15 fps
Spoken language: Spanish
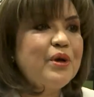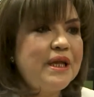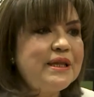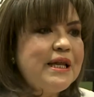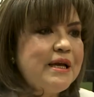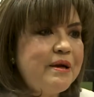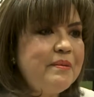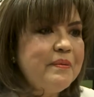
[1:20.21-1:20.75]
que
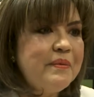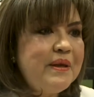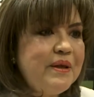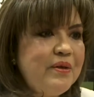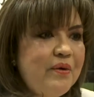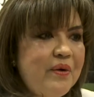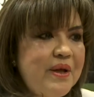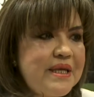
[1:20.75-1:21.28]

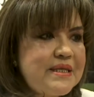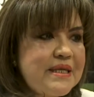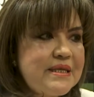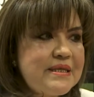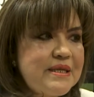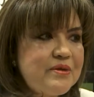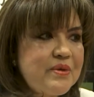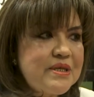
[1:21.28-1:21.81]
terminó esta
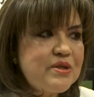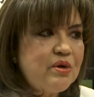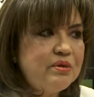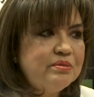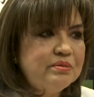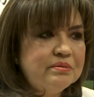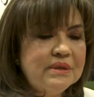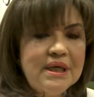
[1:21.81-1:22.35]

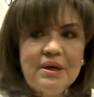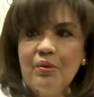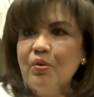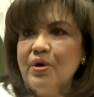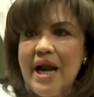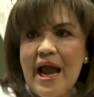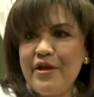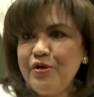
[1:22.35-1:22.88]
situación,
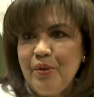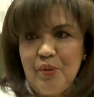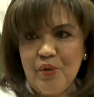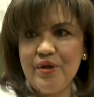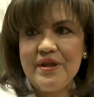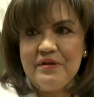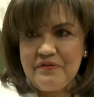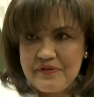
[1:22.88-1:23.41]
un año
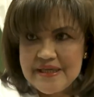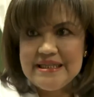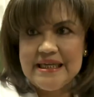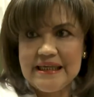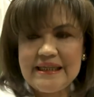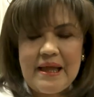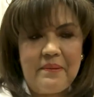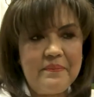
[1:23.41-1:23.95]
muy
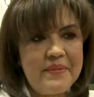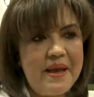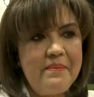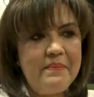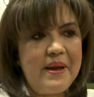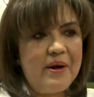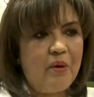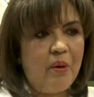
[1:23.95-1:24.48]
difícil
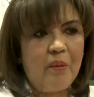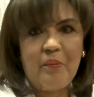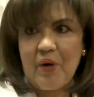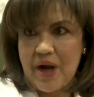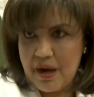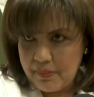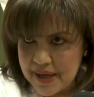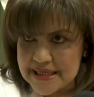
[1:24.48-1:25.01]
también, pero por
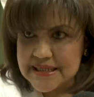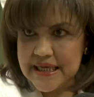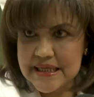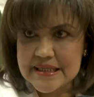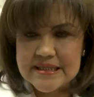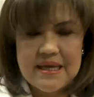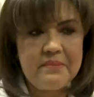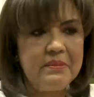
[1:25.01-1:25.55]
el mes de
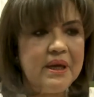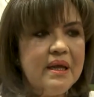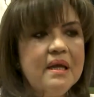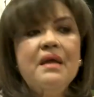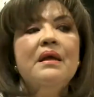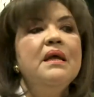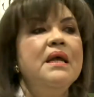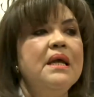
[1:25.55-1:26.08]
diciembre,
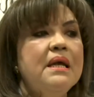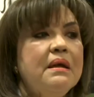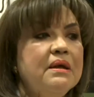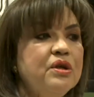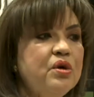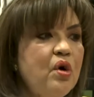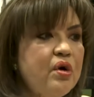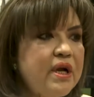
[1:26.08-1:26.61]

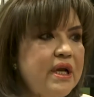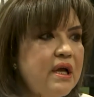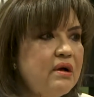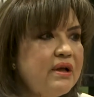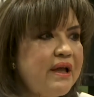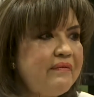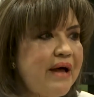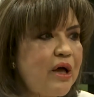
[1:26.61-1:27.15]
yo
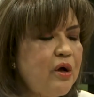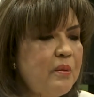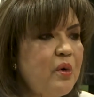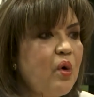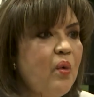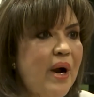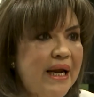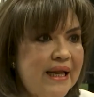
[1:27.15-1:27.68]
creo que van
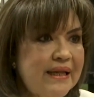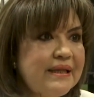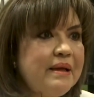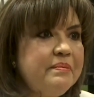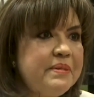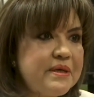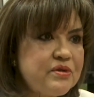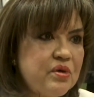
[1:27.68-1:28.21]
como
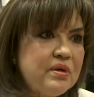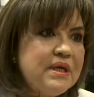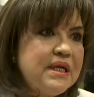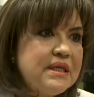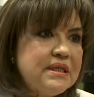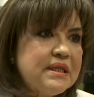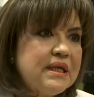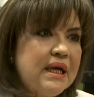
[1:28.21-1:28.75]
40
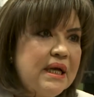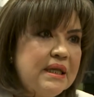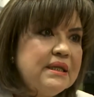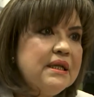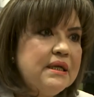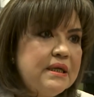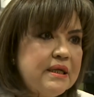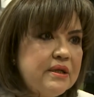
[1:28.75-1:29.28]
personas que han
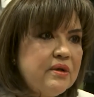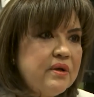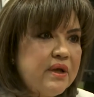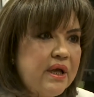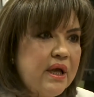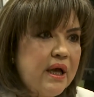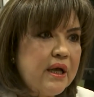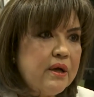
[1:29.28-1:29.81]
tenido
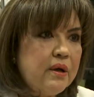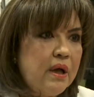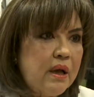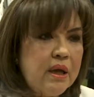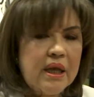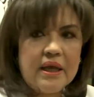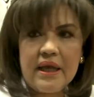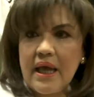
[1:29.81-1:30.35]
que,
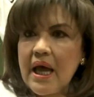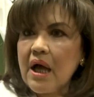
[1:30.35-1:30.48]
eh,